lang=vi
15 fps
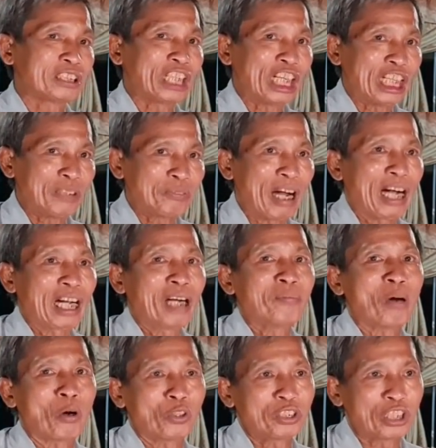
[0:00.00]
chí phật ở
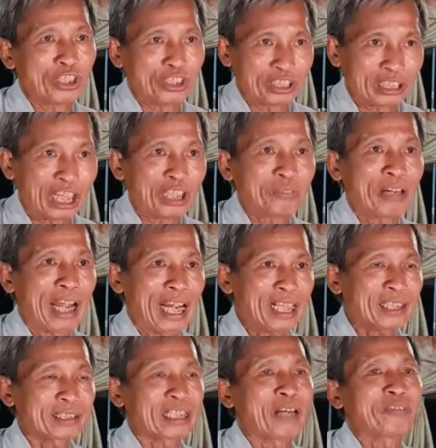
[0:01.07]
mỗi người tự
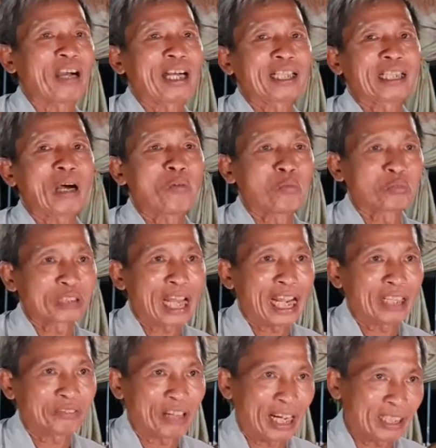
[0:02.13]
phát và phật không
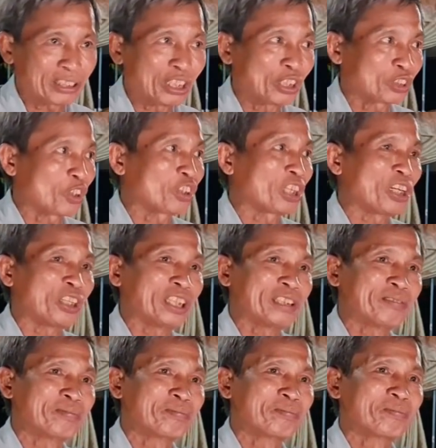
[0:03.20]
thay phát được cho người
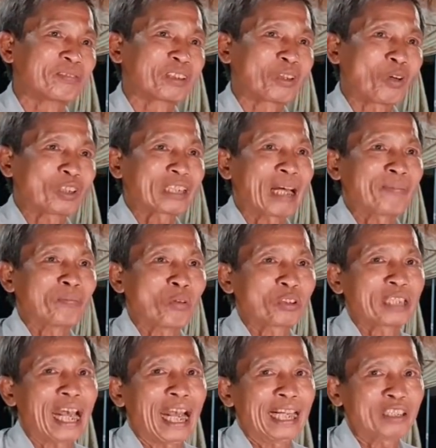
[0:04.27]
có tâm
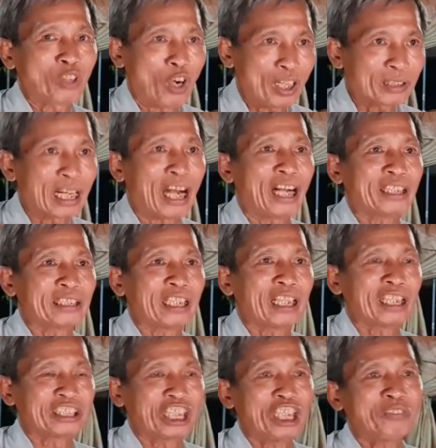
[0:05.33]
muốn giải thoát đời thì
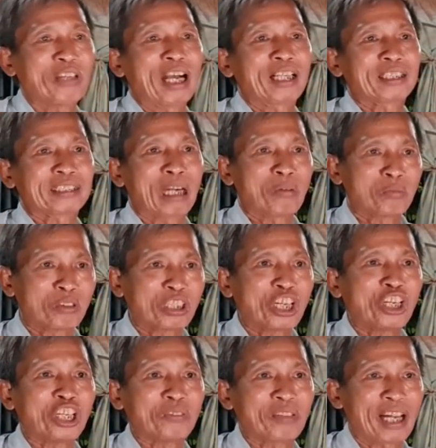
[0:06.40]
là chí phật trong
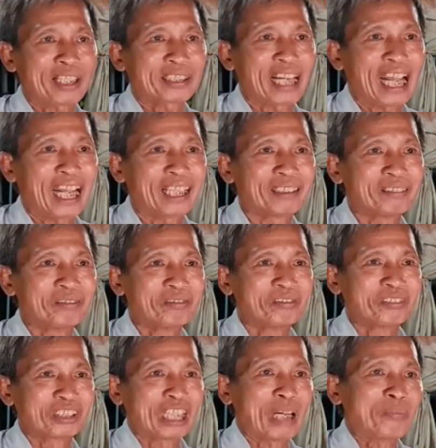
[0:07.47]
người phát ra
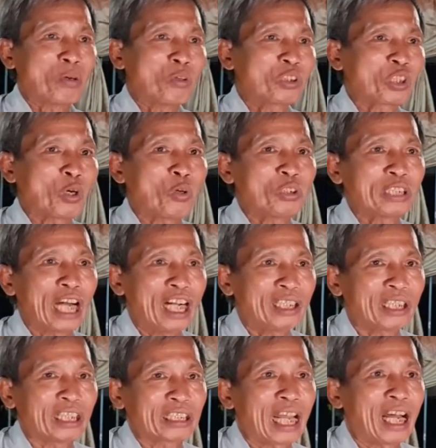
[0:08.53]
và muốn cứu
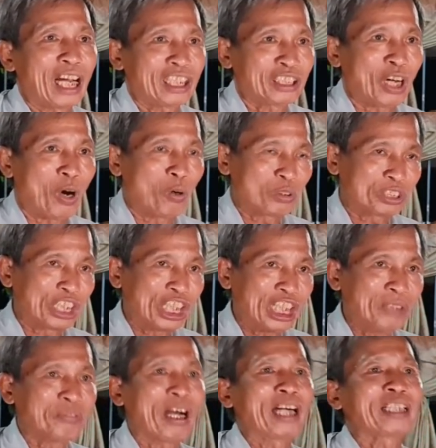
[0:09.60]
vớt người ta hết khổ
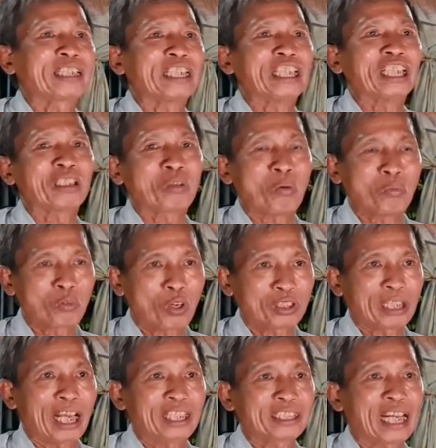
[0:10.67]
chí Phật kia cũng có
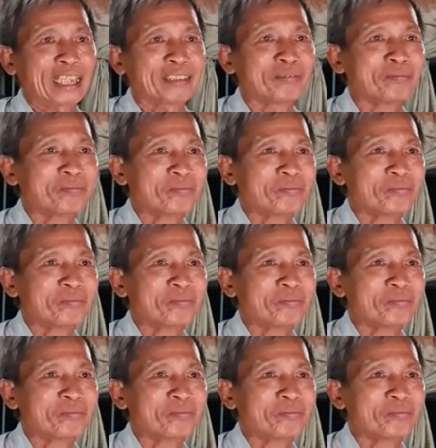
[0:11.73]
thể sanh